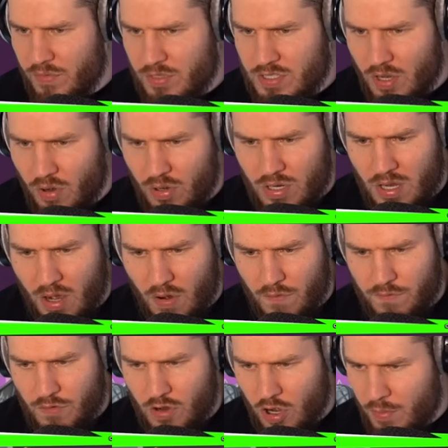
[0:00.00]
können wir uns auch
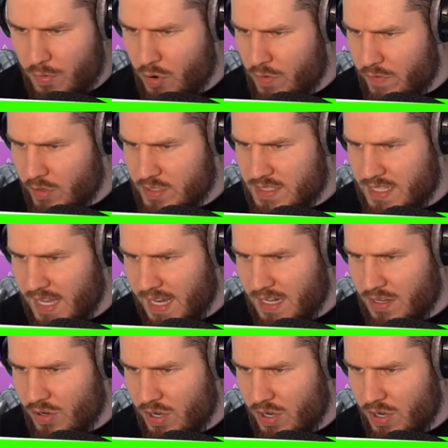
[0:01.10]
kaufen. Komm, holen wir uns direkt,